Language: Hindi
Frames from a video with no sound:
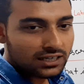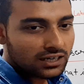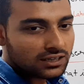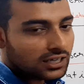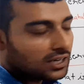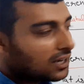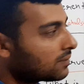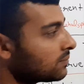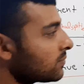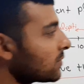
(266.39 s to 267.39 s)
करते हैं
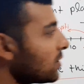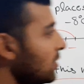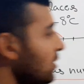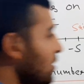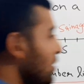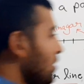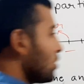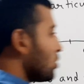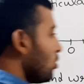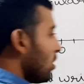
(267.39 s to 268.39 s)

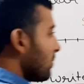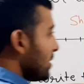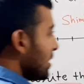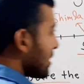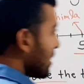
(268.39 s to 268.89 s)
तो हम ये